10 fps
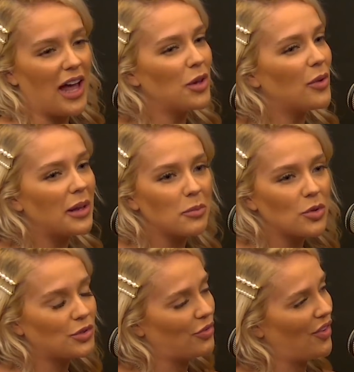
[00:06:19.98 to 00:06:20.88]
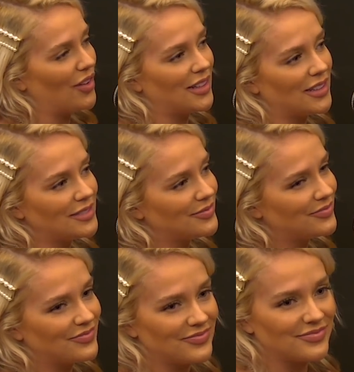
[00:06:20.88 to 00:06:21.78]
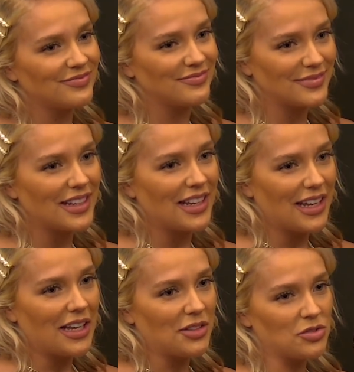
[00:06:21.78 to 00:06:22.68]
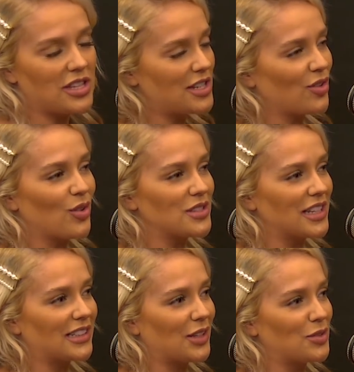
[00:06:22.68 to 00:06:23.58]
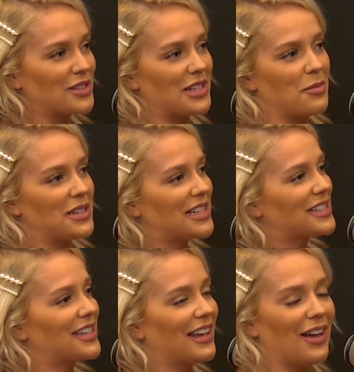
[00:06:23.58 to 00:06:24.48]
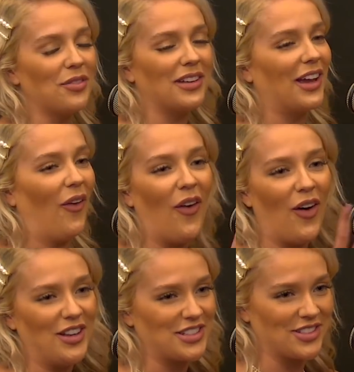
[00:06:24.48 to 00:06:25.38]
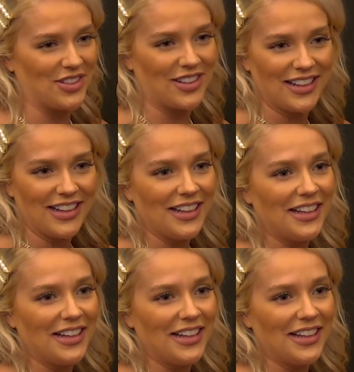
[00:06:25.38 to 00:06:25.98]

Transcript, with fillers: A Luana é muito foda. Imagino. Imagina, Não sei se eu consegui traduzir, mas assim, é um negócio. Deu pra